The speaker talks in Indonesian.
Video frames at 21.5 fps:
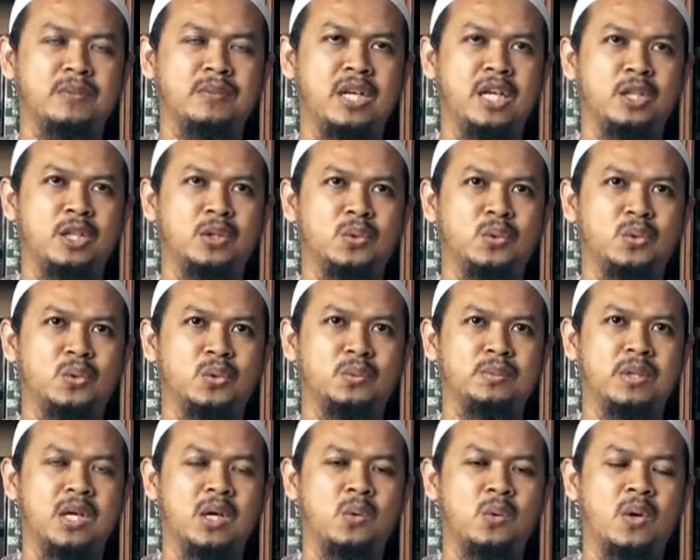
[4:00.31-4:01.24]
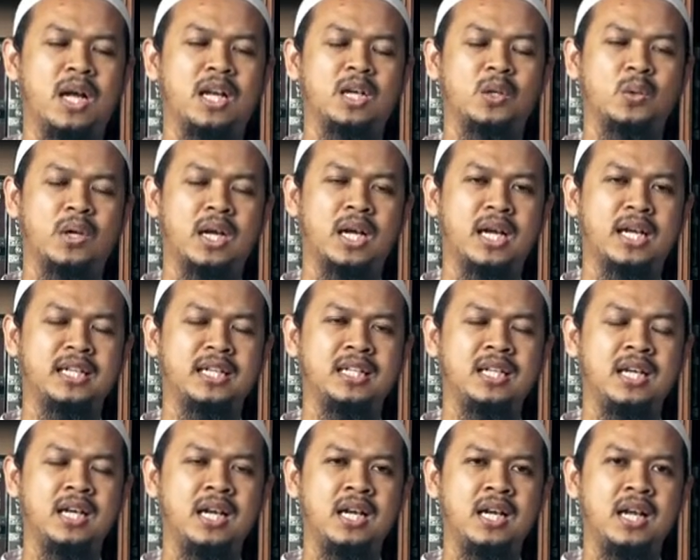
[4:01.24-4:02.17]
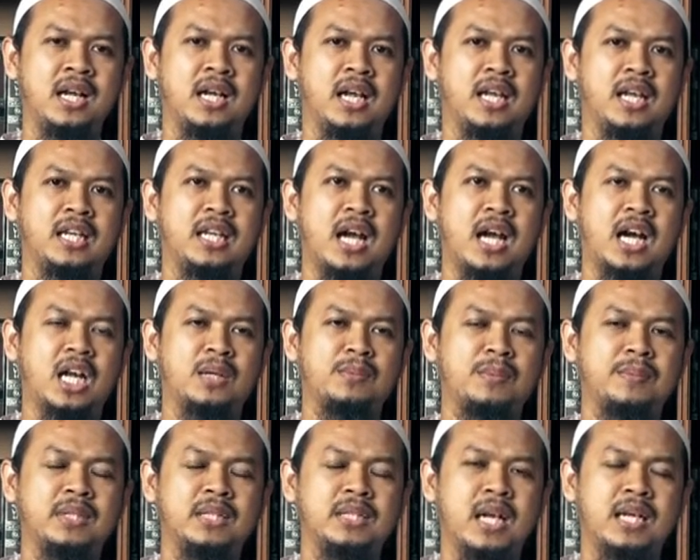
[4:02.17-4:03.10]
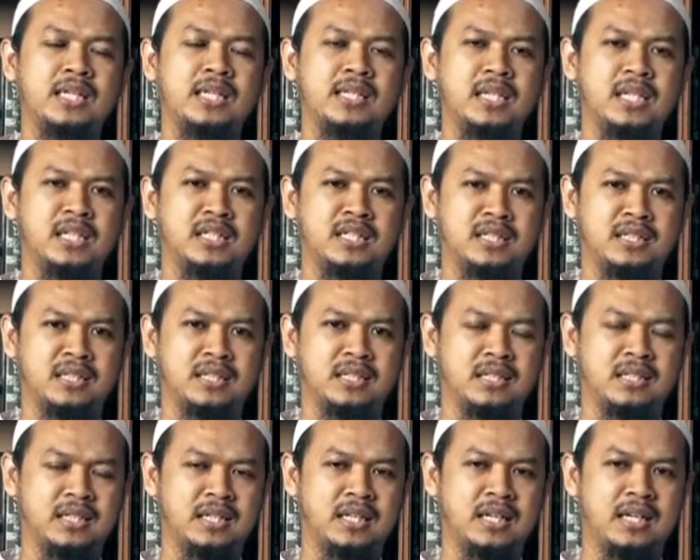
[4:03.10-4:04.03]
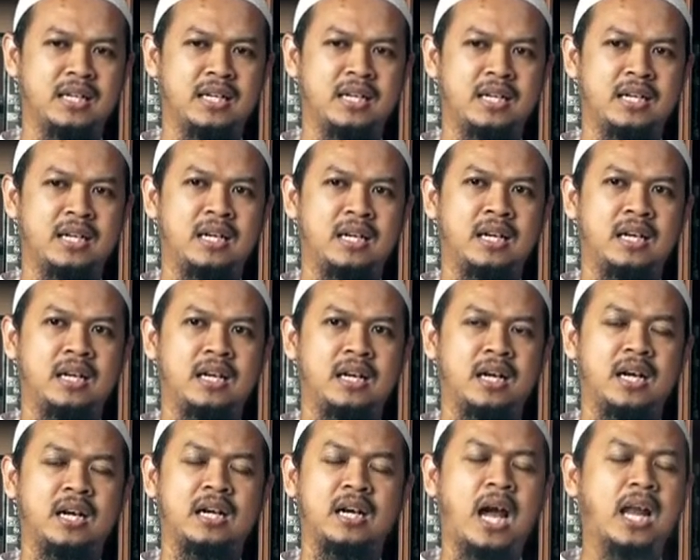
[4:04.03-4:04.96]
yaitu bahwa Al-Quran ini akan meminta izin ya, Eh,